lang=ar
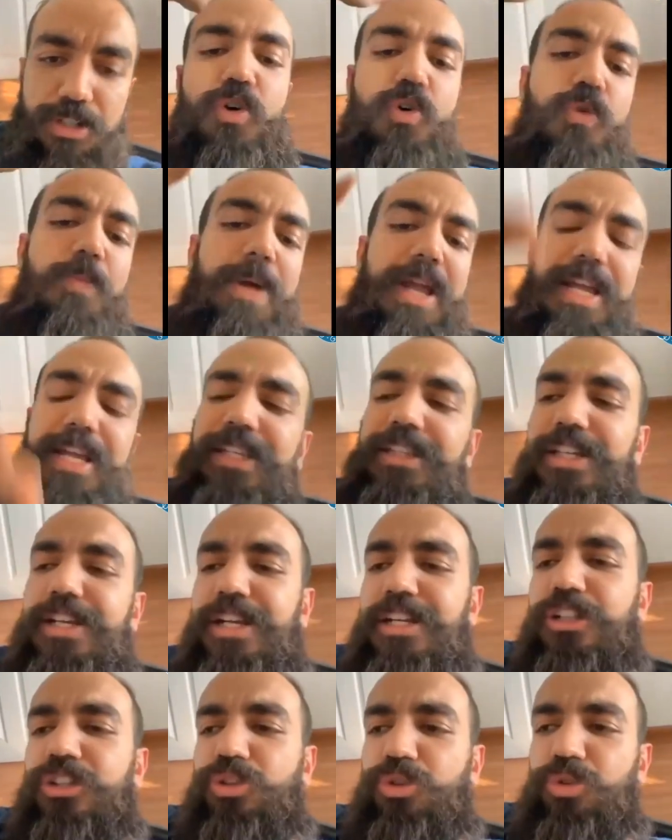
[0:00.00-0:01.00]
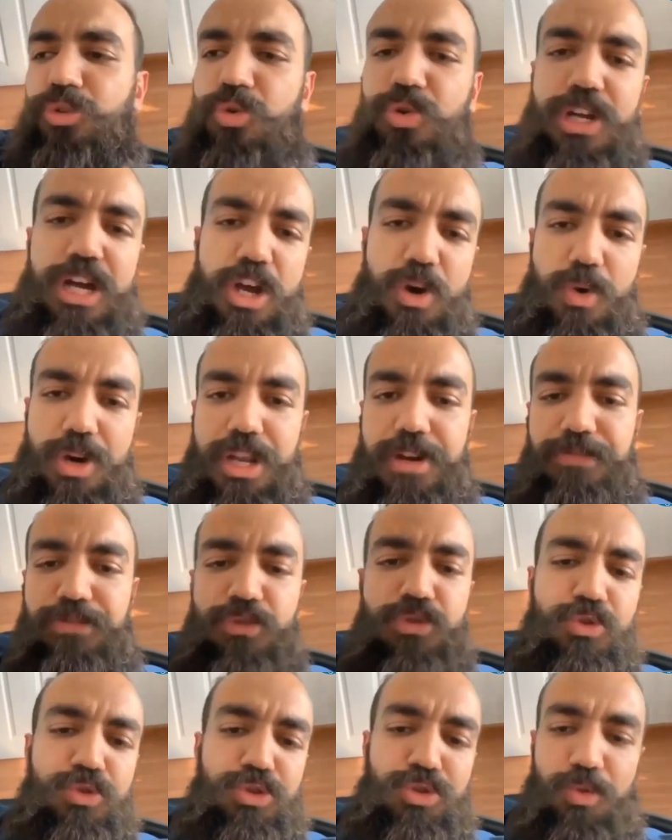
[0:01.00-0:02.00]
وبعيدا على الدولار وعلى
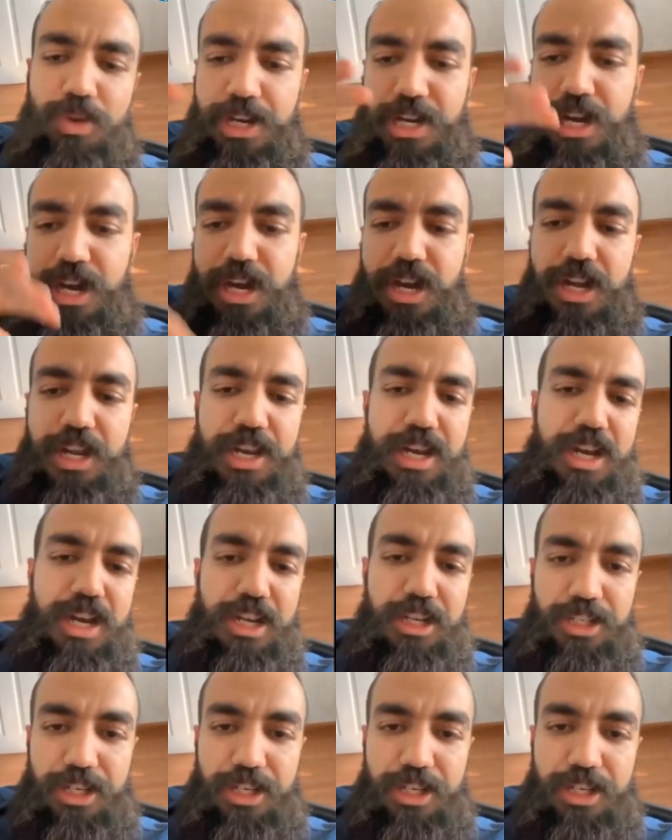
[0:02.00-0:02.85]
الفلوس وعلى على